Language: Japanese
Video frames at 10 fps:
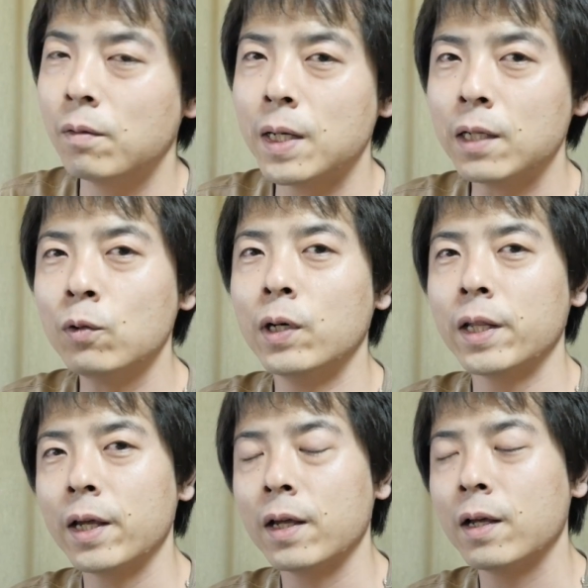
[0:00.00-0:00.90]
まああとは
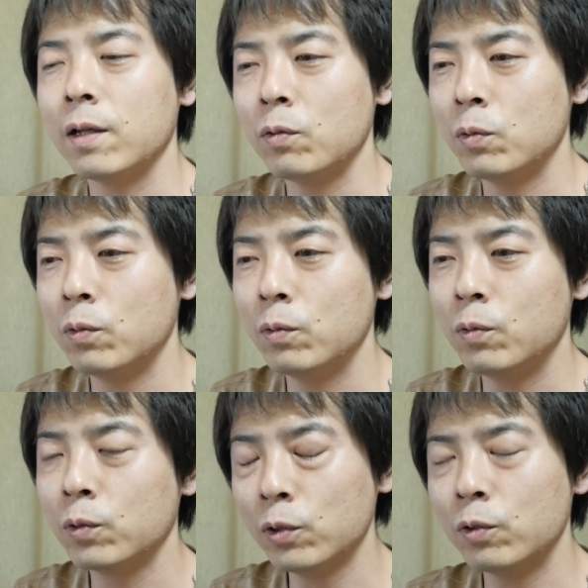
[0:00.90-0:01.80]
ねあ
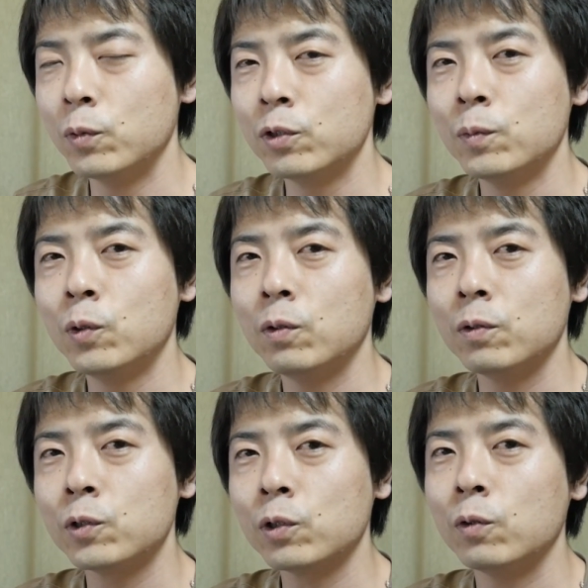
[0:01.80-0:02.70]
のほとんど僕も
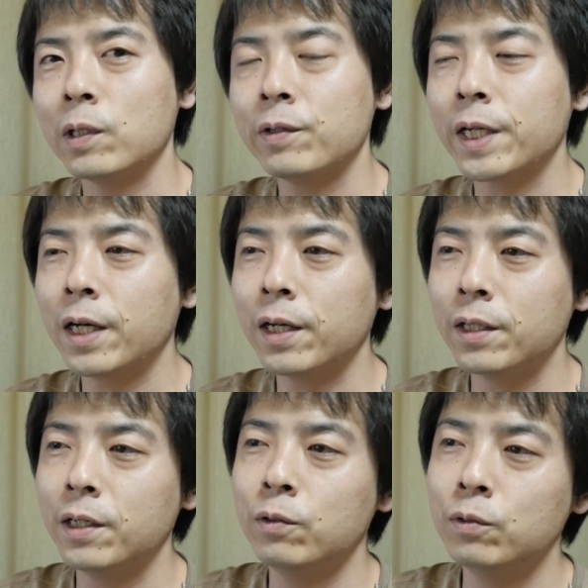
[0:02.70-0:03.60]
ちょっと忘れかけ
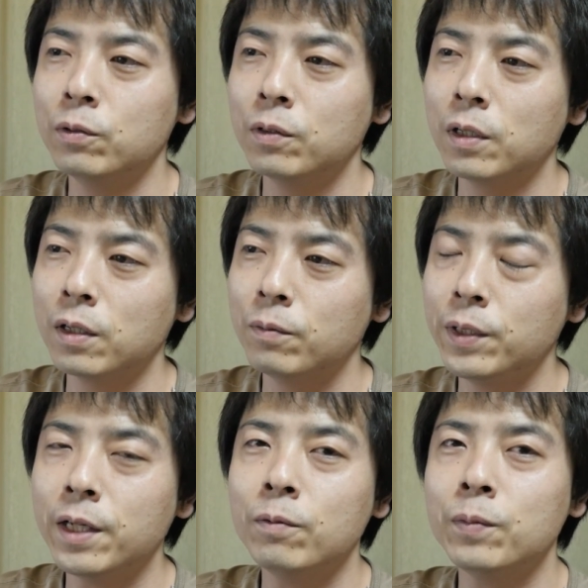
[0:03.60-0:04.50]
ている
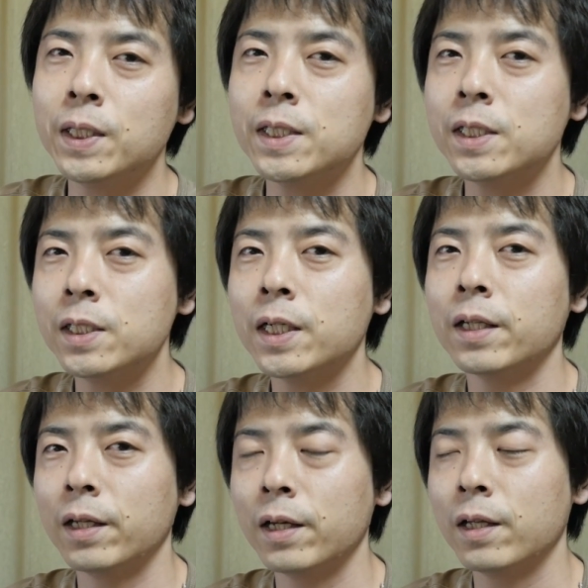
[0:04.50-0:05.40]
ビーエムピーシーシー
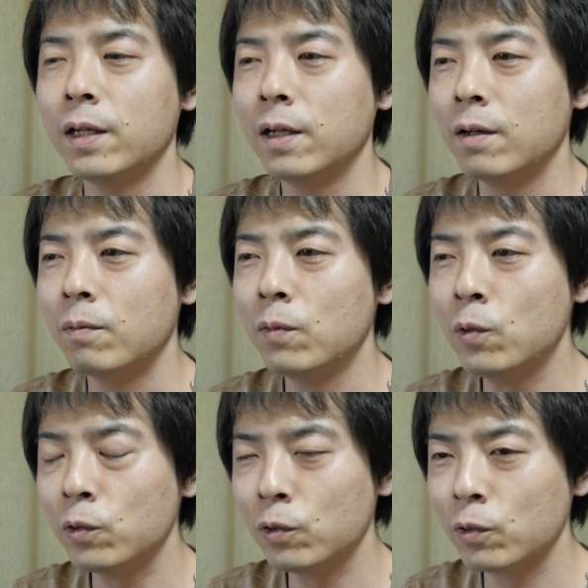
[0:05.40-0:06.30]
がね
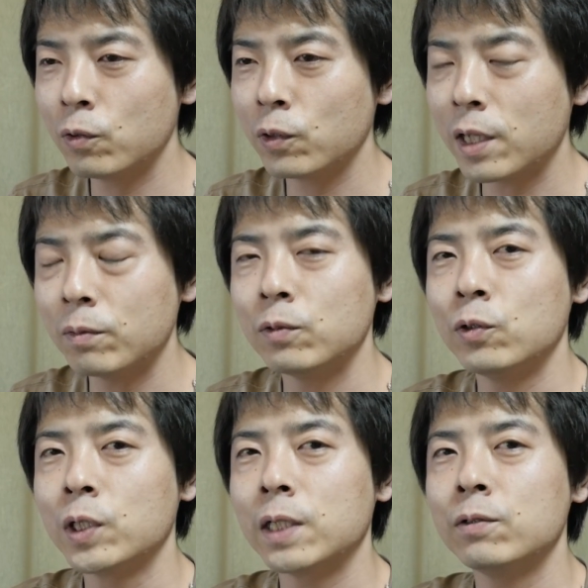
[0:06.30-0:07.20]
もうそろそろ多分
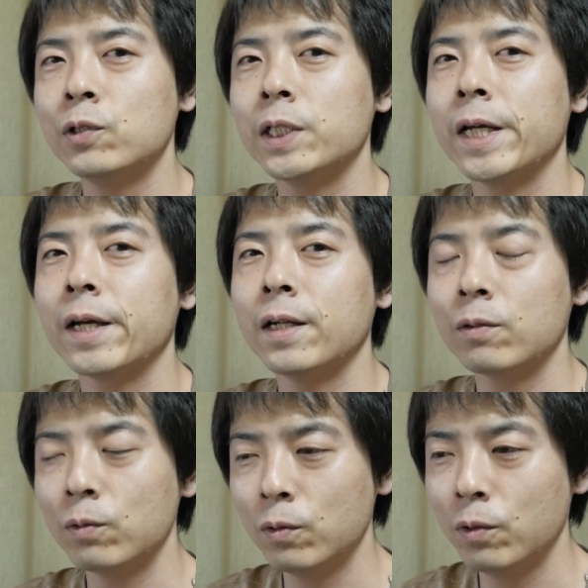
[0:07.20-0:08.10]
入荷するんじゃないかな
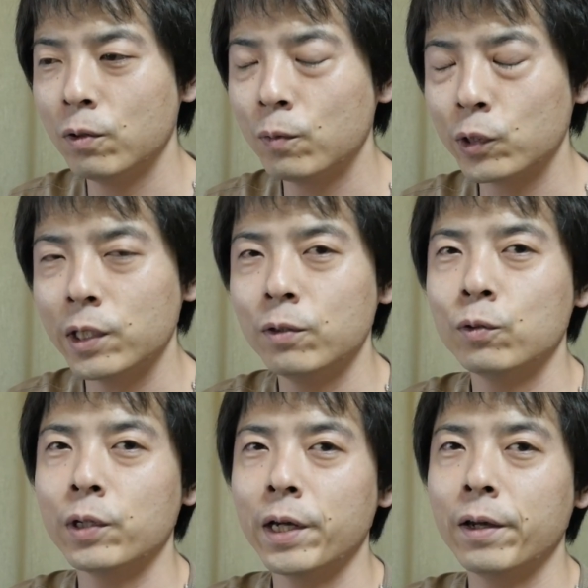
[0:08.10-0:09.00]
と思ってる
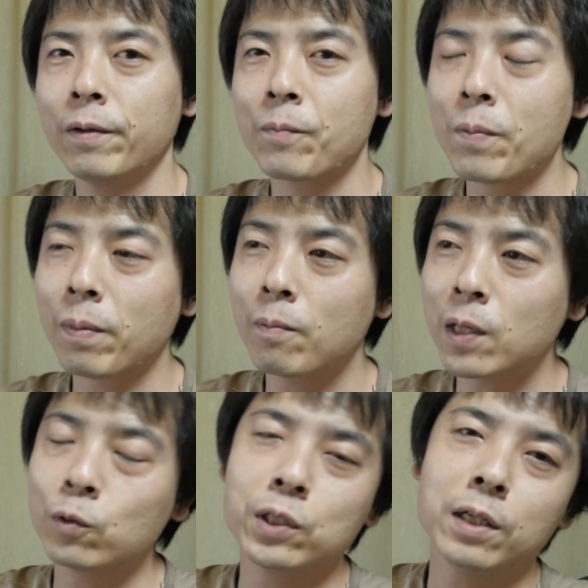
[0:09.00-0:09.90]
ので、ま
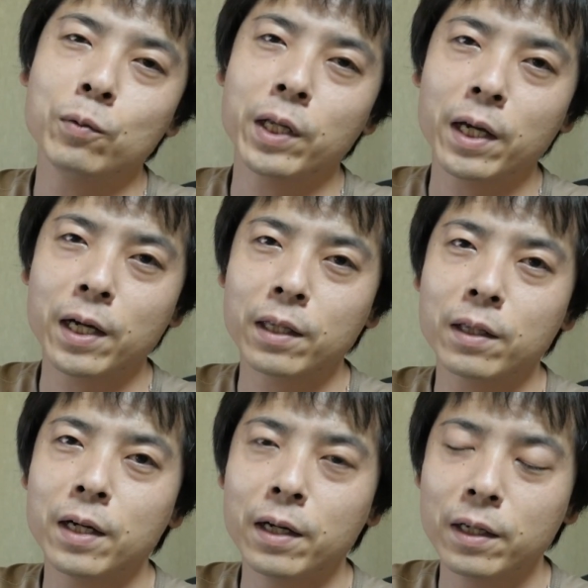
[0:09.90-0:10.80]
あそちらもね買っ
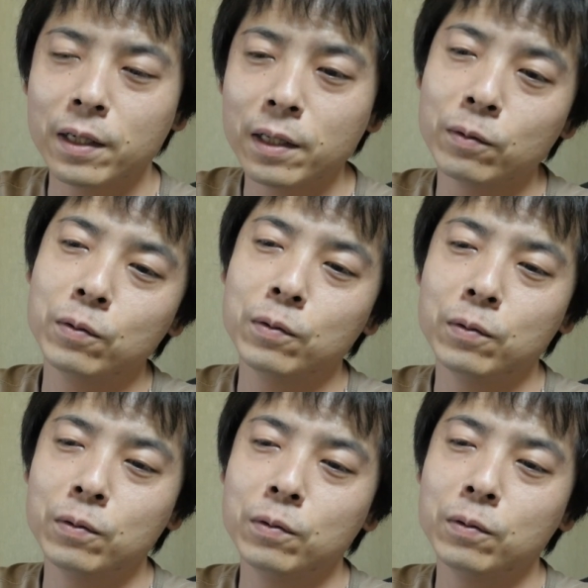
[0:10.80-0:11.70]
たらあの
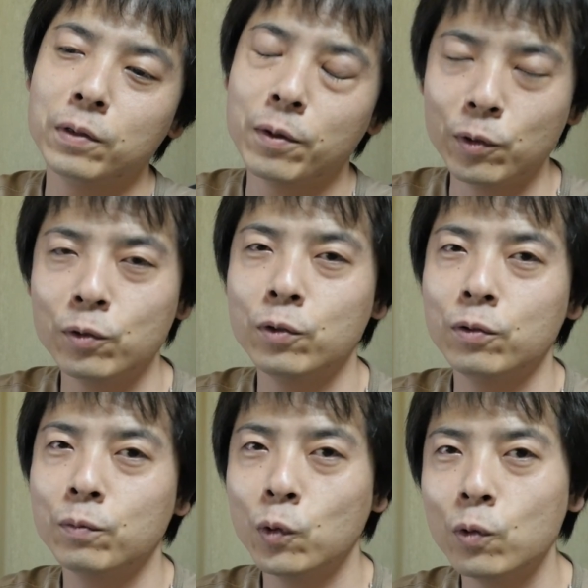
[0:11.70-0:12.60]

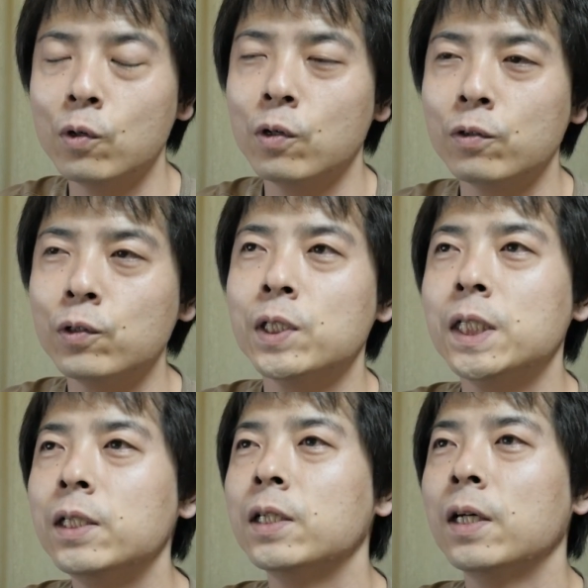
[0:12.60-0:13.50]
レビューもする
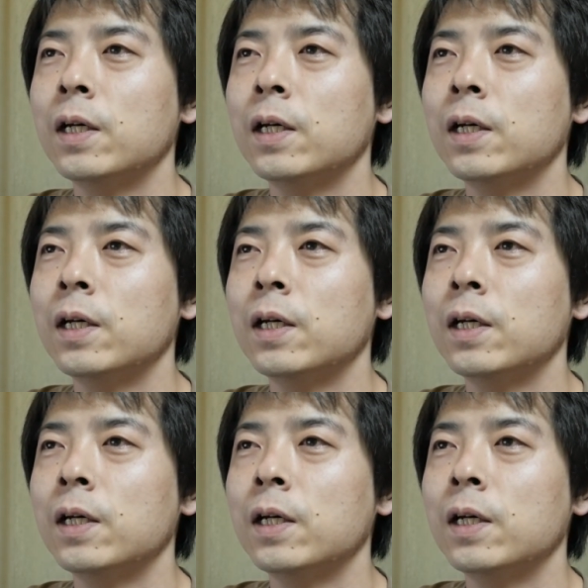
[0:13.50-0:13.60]
し、